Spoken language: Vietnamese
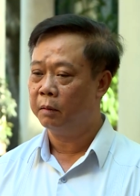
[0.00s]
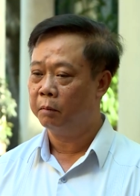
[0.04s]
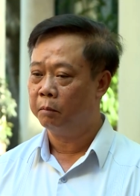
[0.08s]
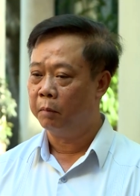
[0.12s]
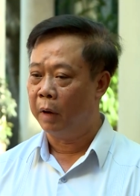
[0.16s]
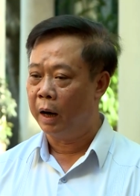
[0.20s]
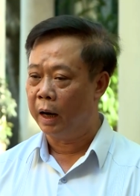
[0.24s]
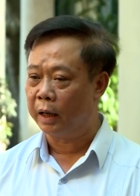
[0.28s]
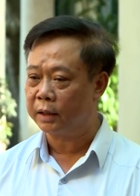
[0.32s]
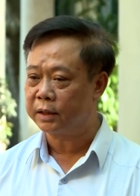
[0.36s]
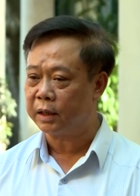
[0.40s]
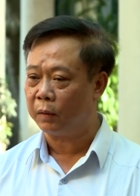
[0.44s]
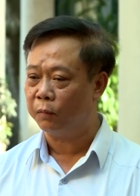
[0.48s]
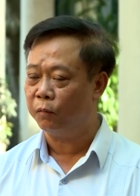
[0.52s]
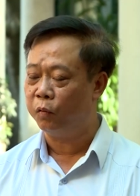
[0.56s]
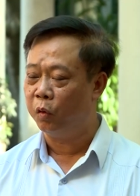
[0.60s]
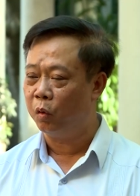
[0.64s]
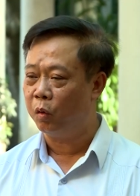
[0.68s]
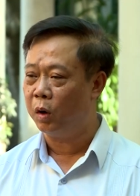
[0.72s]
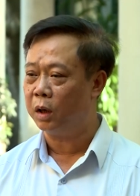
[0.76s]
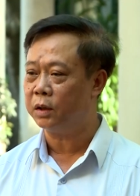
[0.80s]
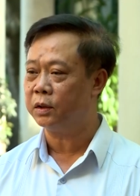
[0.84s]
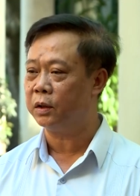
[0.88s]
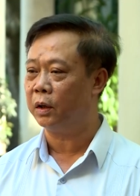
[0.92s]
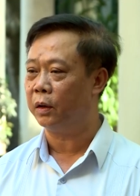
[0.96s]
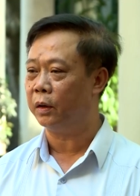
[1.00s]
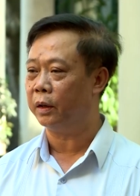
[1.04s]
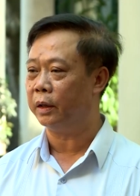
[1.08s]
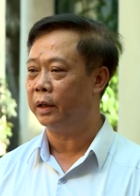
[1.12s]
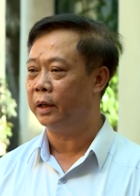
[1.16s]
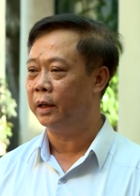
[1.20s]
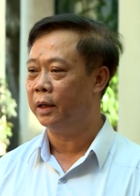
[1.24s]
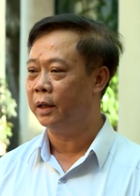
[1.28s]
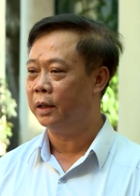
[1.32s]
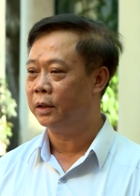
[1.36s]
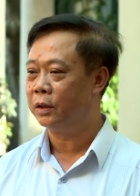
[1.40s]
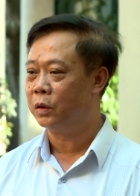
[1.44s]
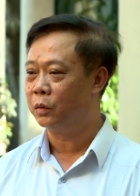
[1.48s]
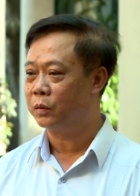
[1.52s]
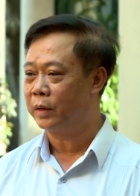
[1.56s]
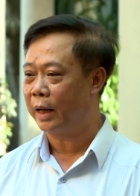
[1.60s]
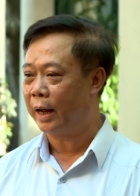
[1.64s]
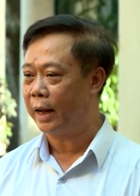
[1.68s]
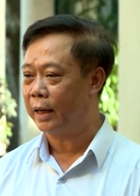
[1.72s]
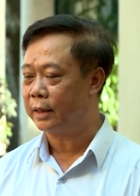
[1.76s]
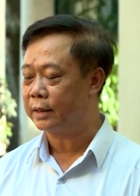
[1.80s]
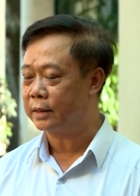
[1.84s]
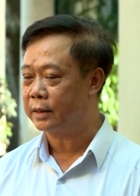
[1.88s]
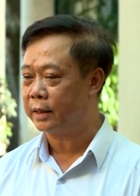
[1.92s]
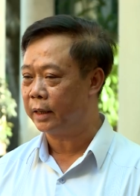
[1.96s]
mở xong Phú Quốc rồi chúng
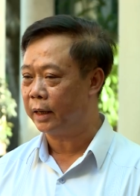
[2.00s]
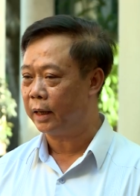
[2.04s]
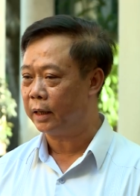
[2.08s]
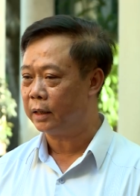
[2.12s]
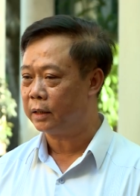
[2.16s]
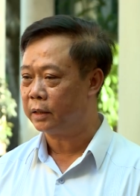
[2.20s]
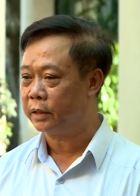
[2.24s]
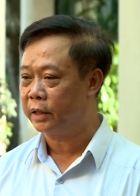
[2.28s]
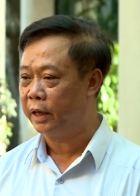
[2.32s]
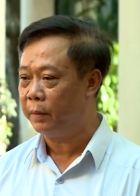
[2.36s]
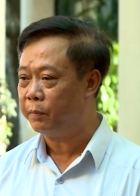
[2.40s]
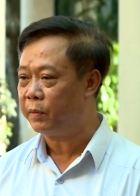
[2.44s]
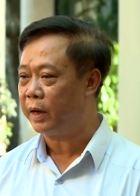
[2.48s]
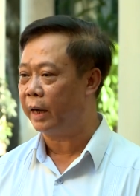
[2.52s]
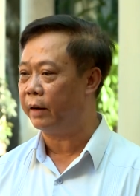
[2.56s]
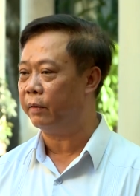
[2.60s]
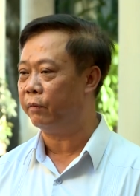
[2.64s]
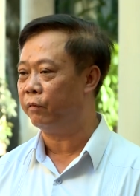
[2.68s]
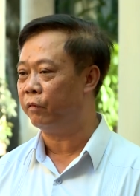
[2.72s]
ta sẽ tiếp cận